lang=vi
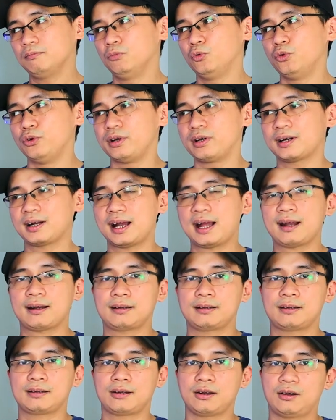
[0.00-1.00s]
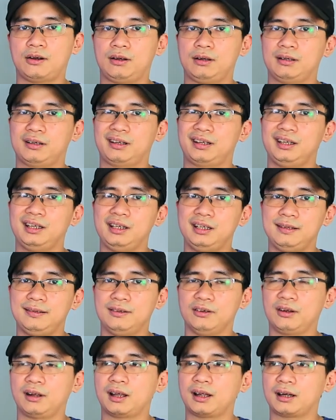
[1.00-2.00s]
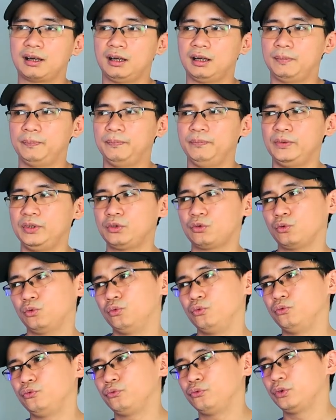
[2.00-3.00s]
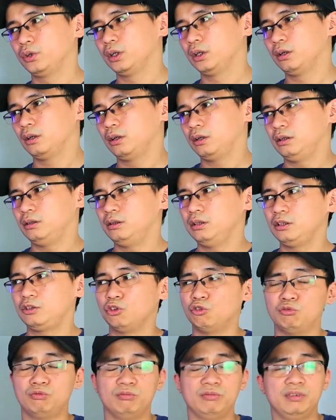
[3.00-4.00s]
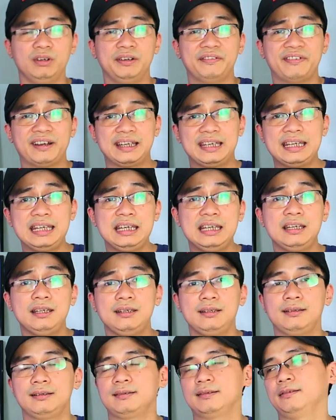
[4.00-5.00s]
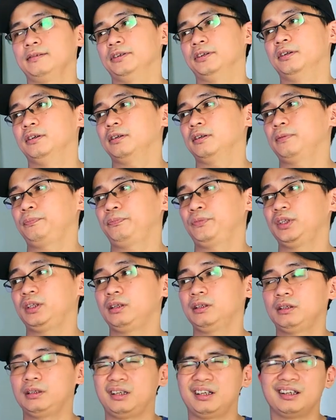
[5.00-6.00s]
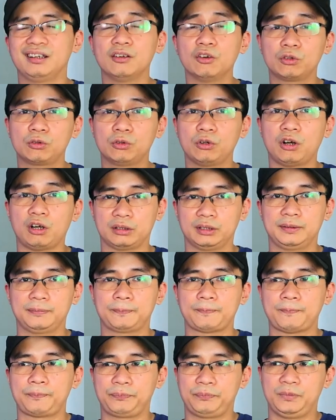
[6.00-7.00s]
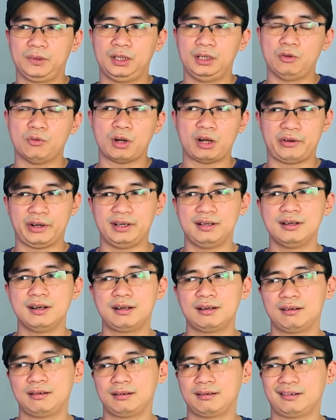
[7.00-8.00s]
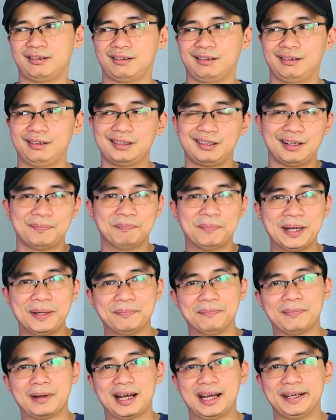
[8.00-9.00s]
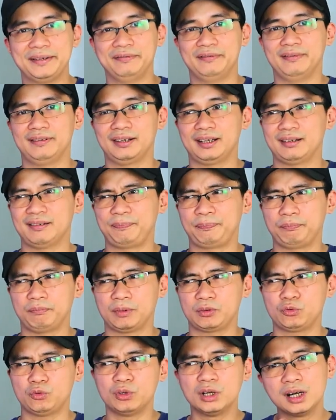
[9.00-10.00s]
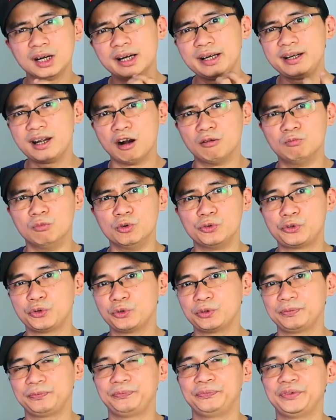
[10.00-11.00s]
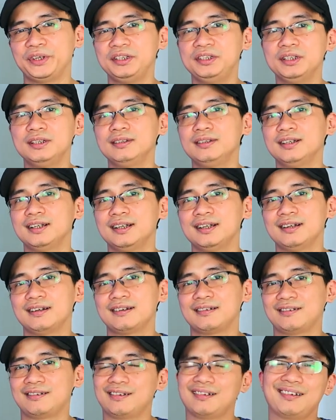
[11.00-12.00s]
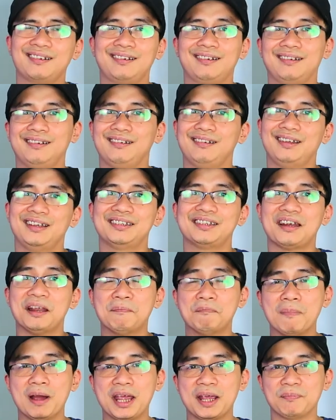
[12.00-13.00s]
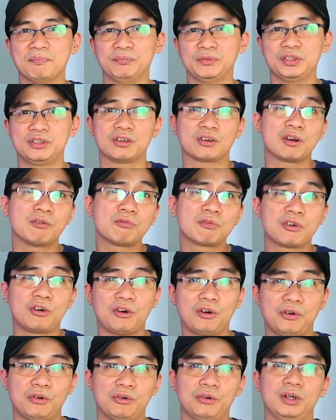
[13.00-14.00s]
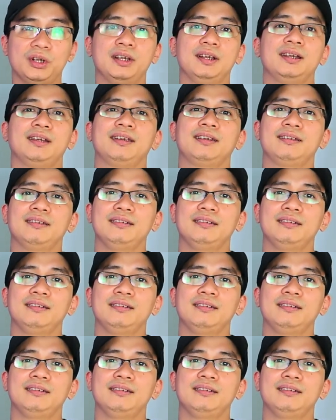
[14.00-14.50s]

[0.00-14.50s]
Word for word: khác mùi khác đó là khi nó kết hợp ví dụ như cùng với vani đó cái, cái nốt ngọt ấy thì hoa cải hương nó, rất là mềm mại và mặc dù nó hơi nồng một chút thế nhưng nó nó lại rất là mềm chứ nó không khô